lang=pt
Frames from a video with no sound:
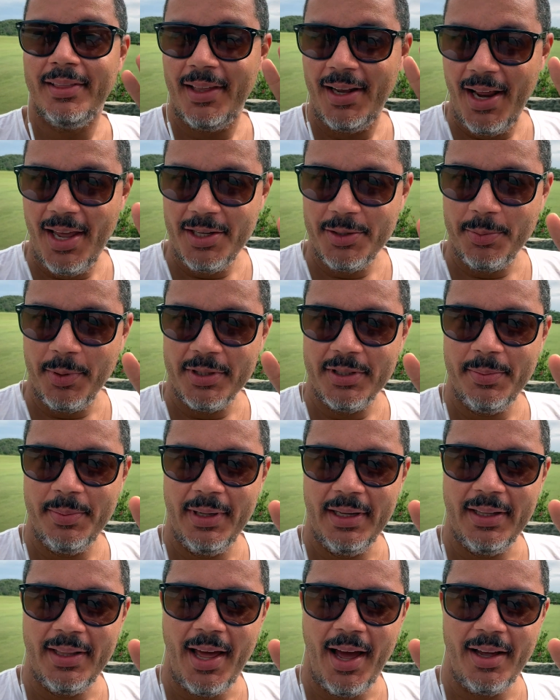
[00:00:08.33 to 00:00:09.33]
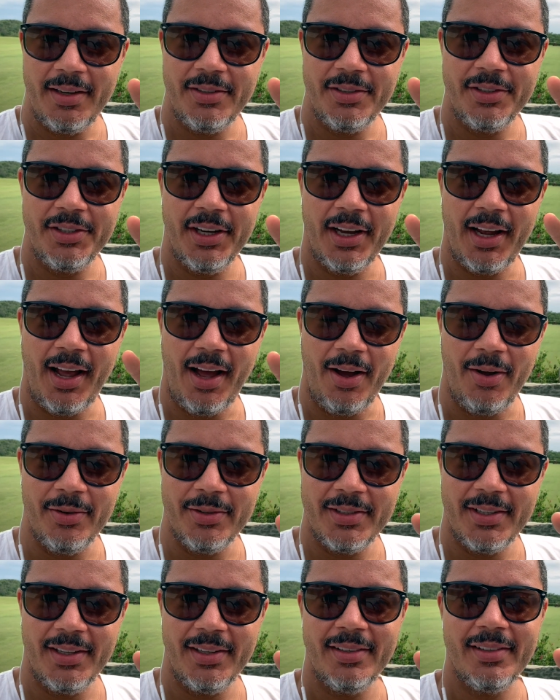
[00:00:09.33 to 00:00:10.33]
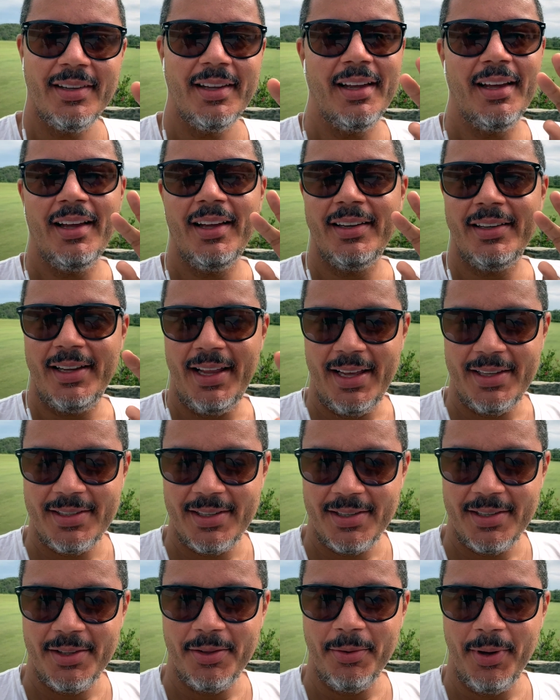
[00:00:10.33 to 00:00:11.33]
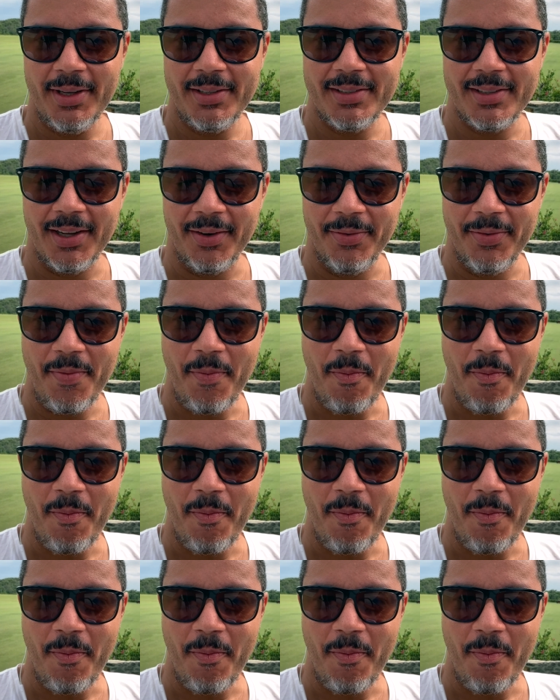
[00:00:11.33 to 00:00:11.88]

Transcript: três possibilidades de causas dessa situação.